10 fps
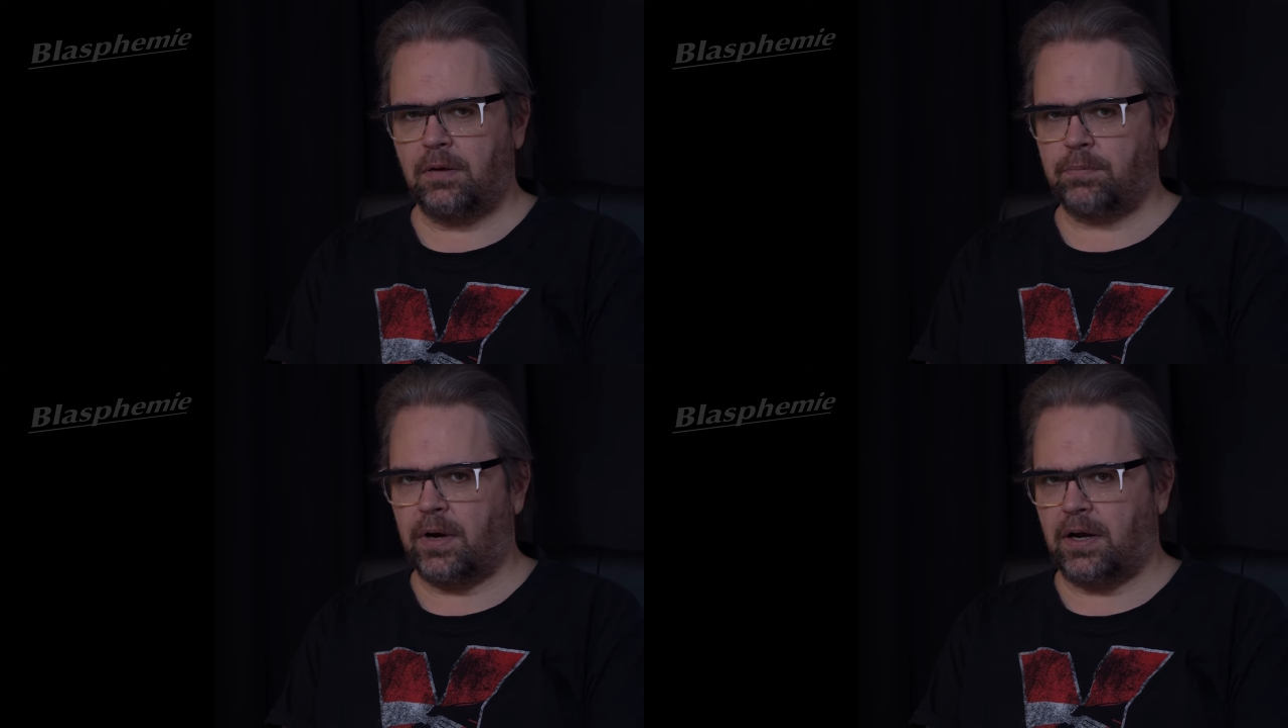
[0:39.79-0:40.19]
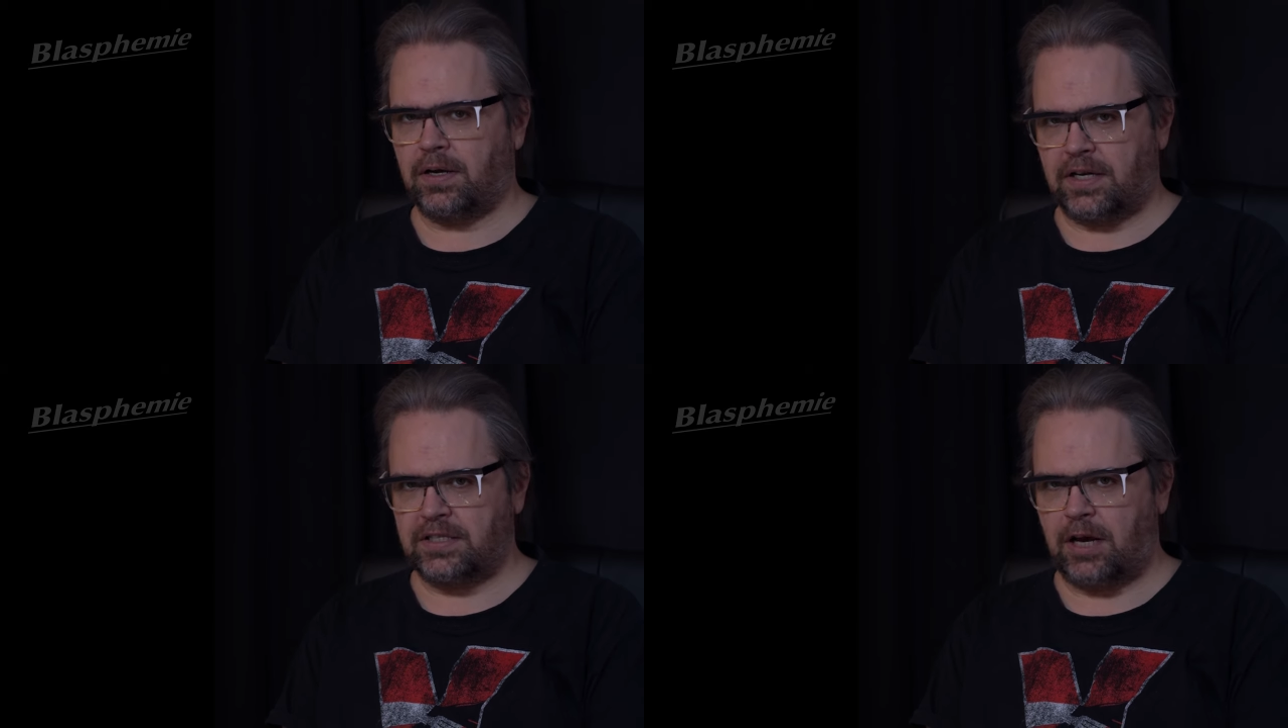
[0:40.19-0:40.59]
Mal
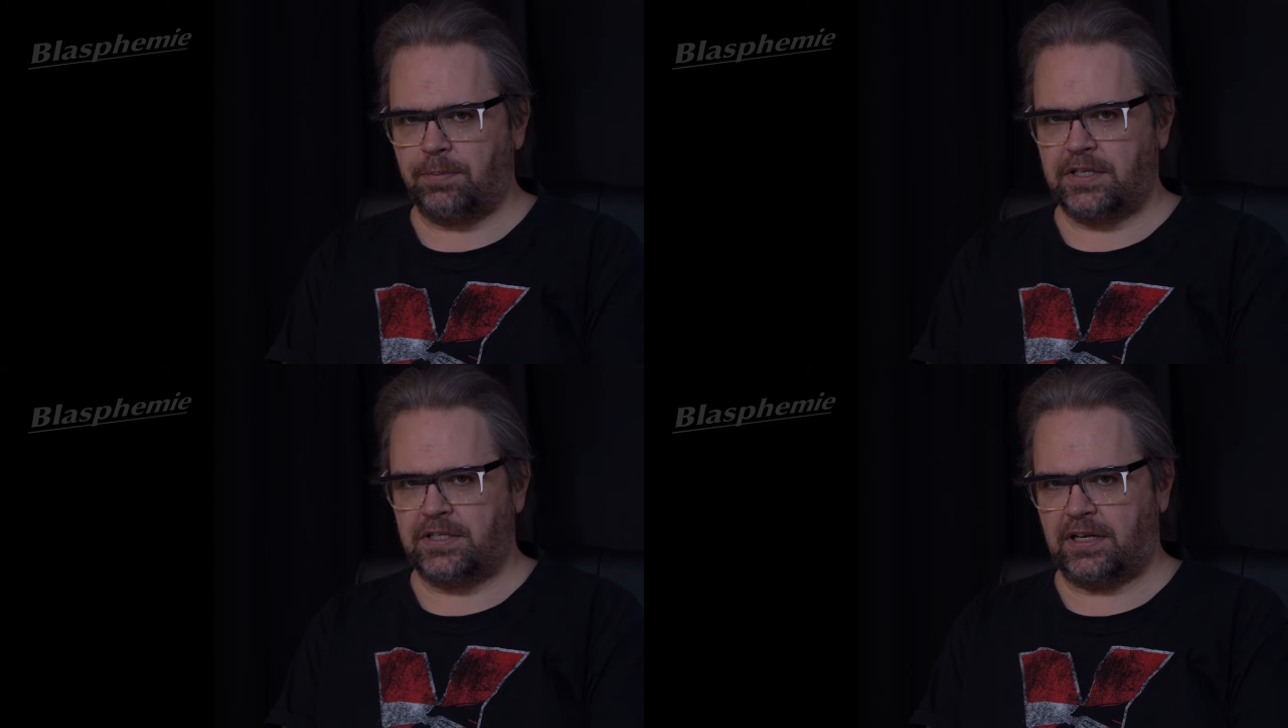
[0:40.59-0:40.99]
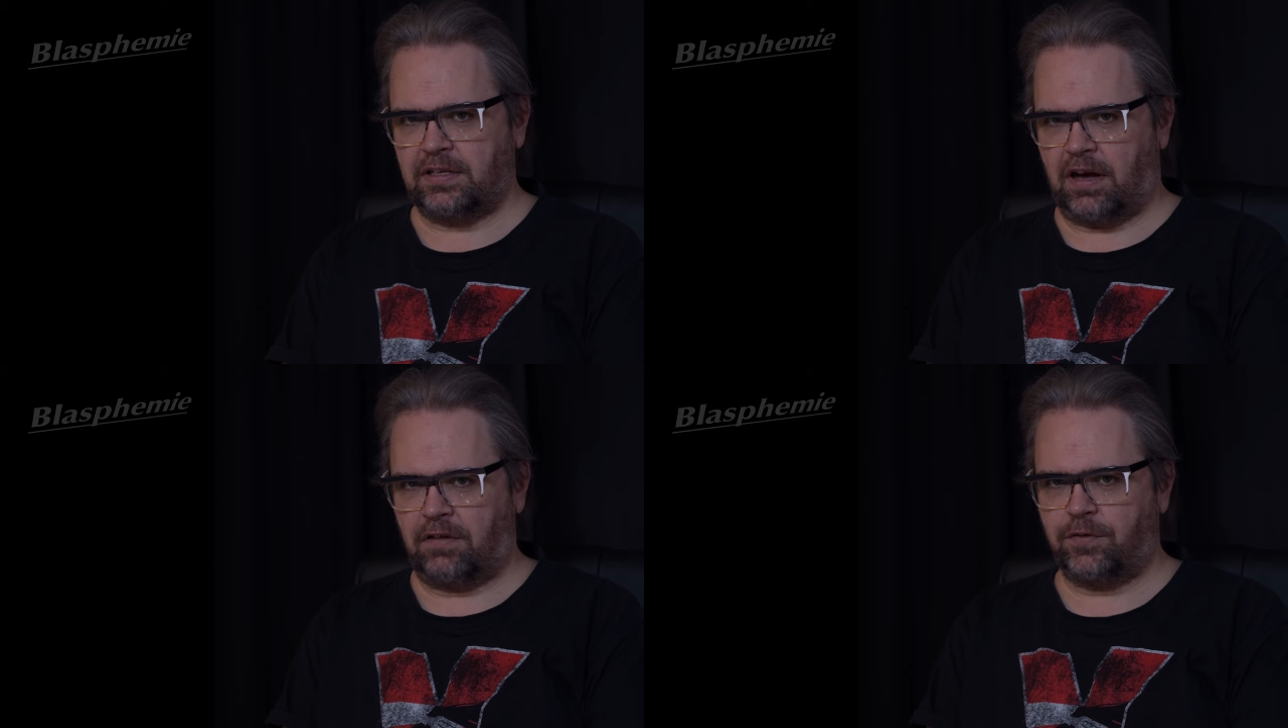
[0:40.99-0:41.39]
ganz abgesehen
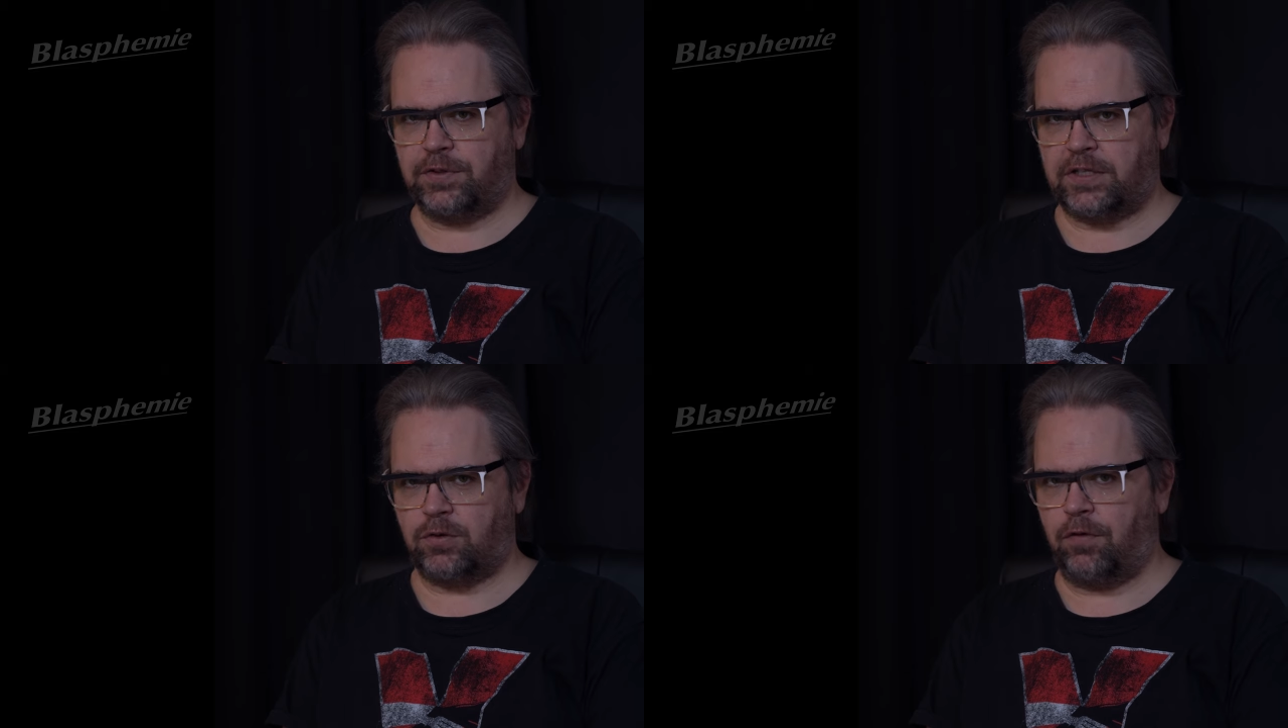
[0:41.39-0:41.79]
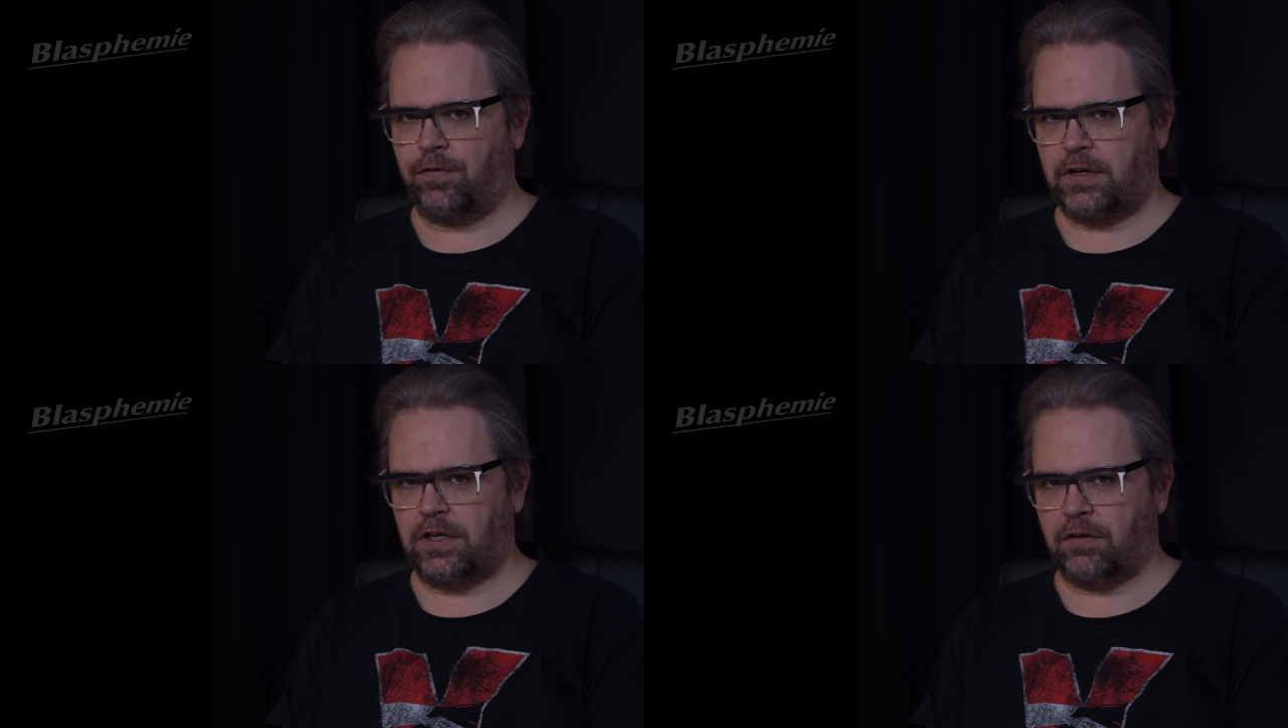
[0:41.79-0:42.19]
davon, dass
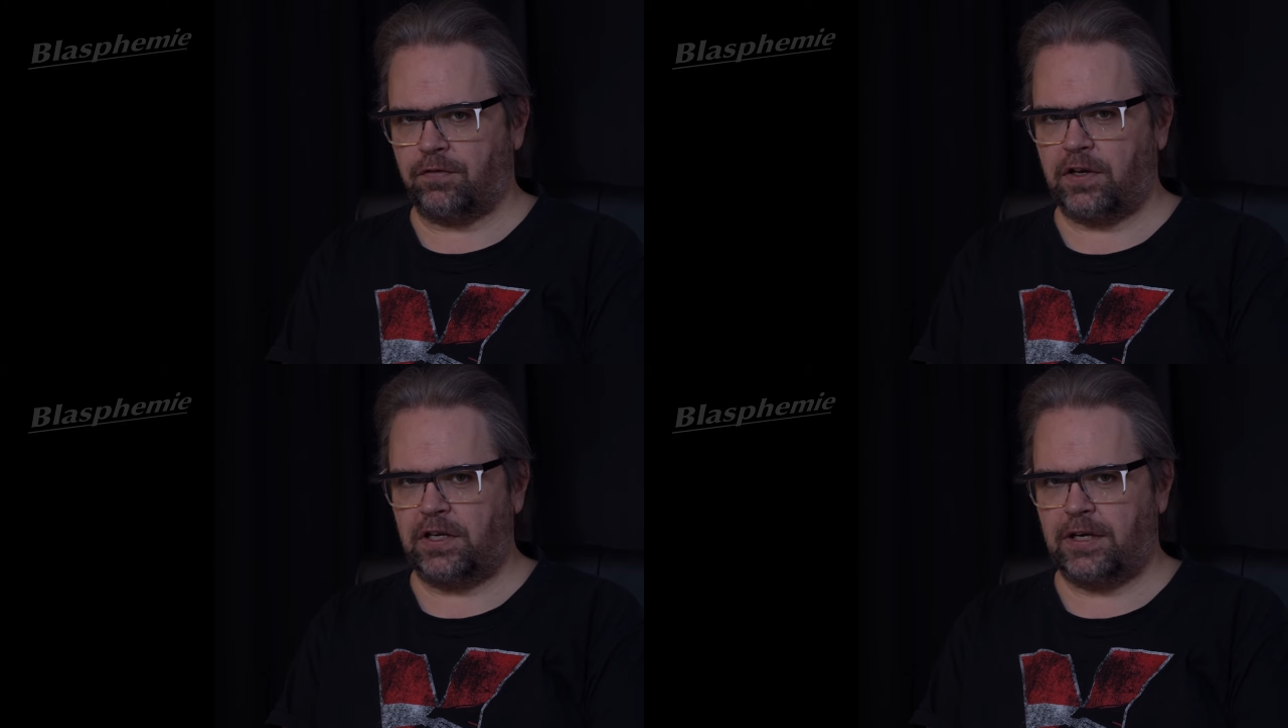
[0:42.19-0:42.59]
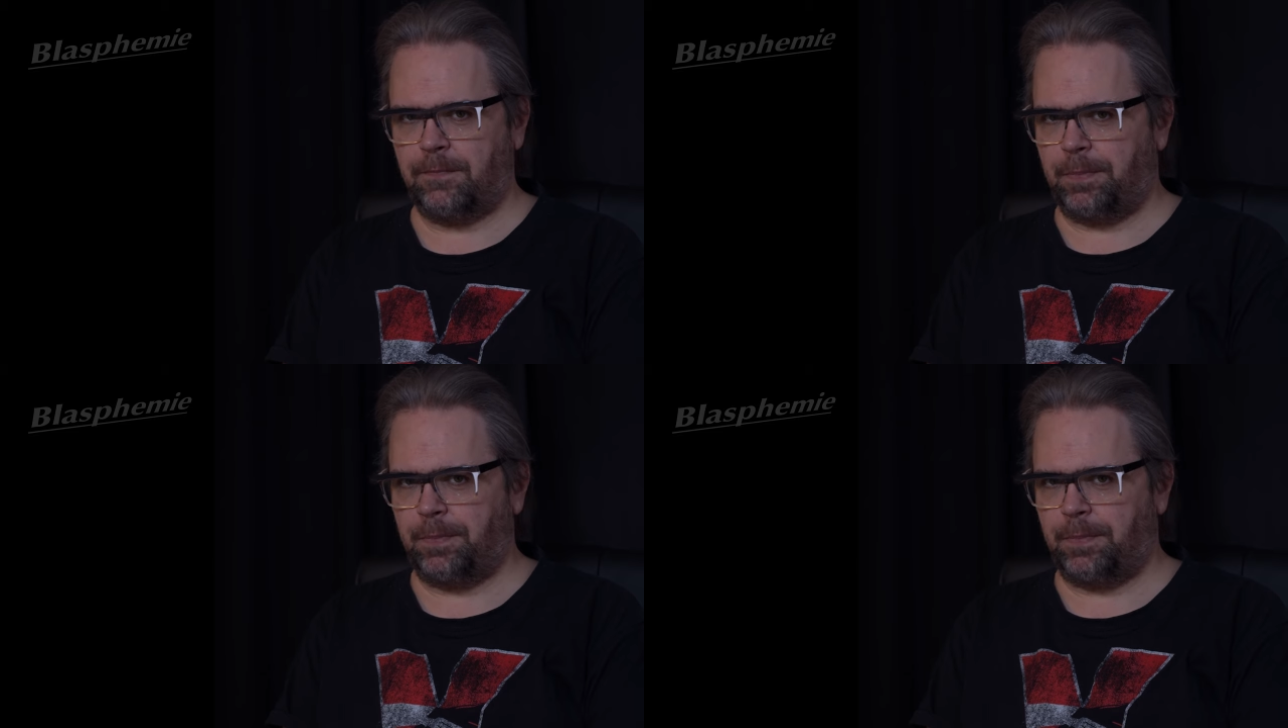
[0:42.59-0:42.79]
öffentlicher Friede